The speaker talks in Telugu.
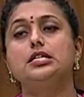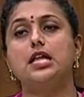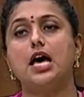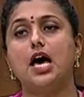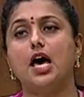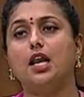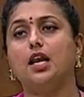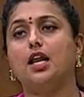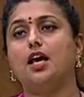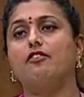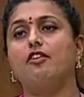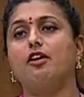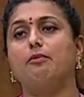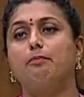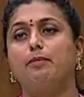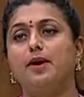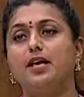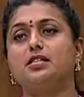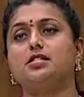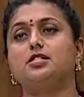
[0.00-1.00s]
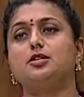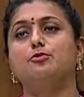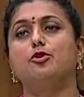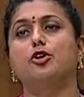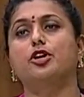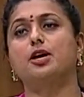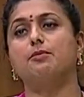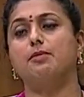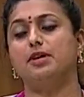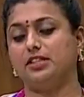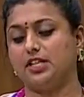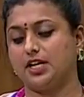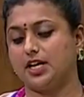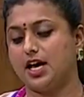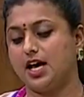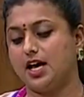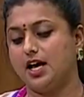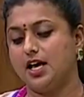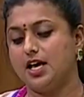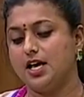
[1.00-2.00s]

నాలుగవ బెస్ట్ ముఖ్యమంత్రిగా